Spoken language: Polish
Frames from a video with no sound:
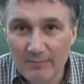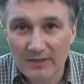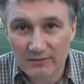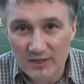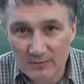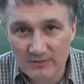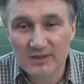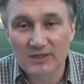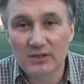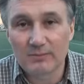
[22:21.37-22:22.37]
pan Wacław
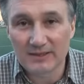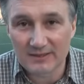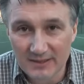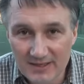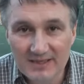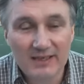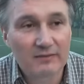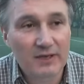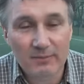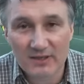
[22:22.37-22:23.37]
Stechni, pani Teresa
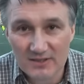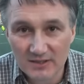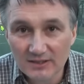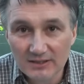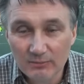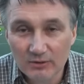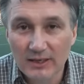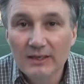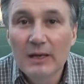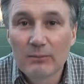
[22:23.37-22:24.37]
Kawiak, pani Zyglinda
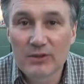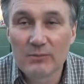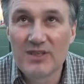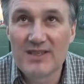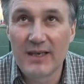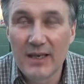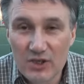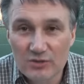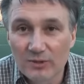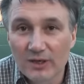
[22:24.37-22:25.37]
Broda, po tym, gdy
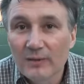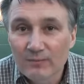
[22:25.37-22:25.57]
zajęliśmy